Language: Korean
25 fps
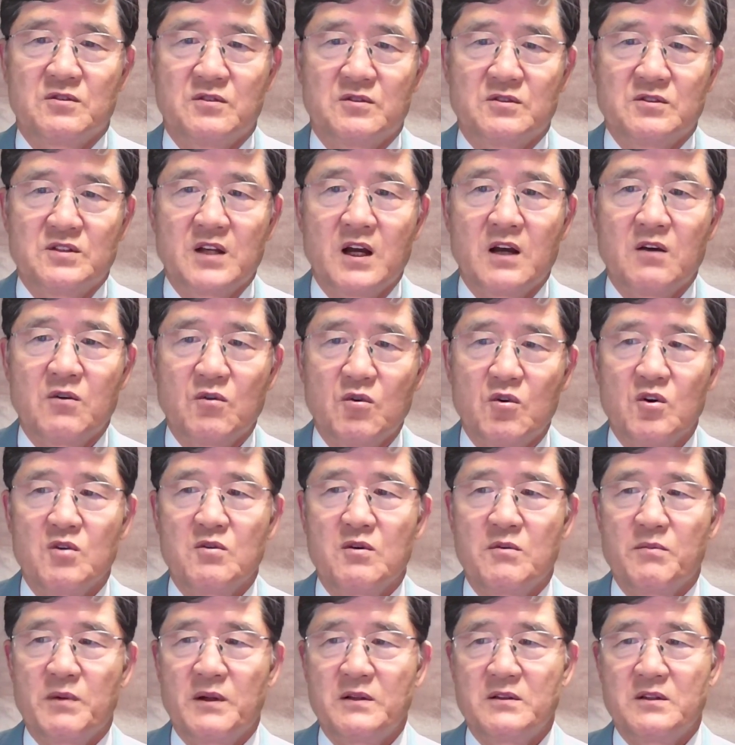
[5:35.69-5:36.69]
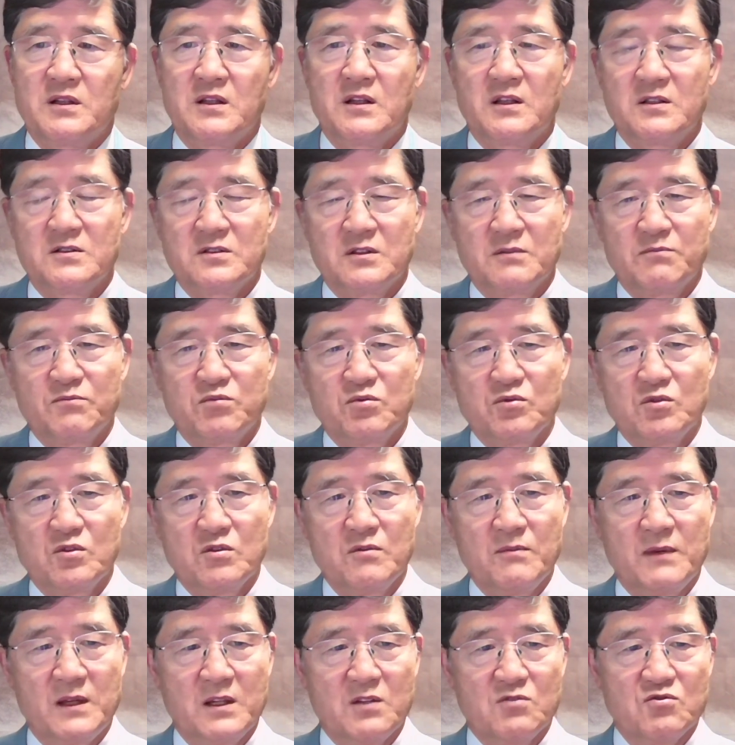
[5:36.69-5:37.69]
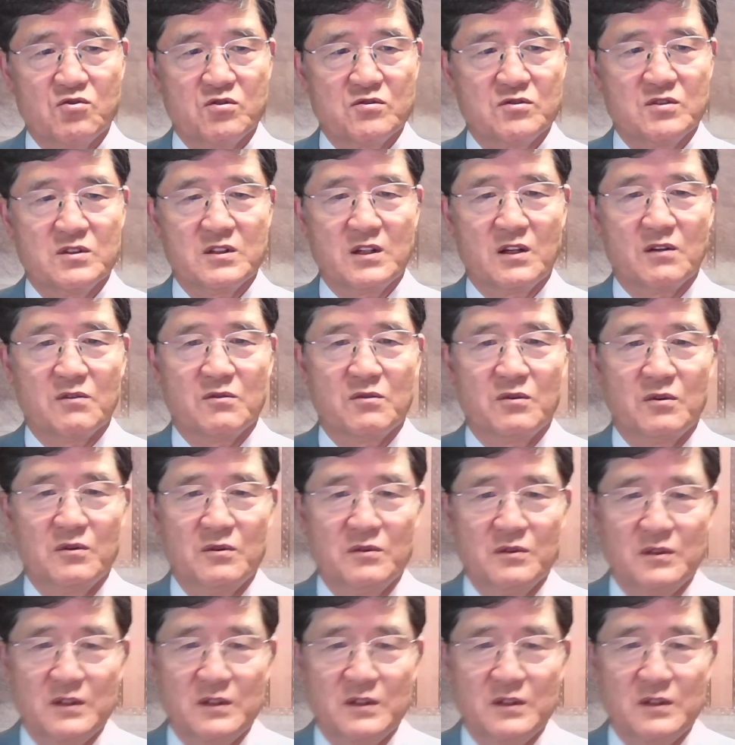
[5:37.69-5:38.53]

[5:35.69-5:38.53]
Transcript: 상공업이 발달해서 부를 많이 축적했고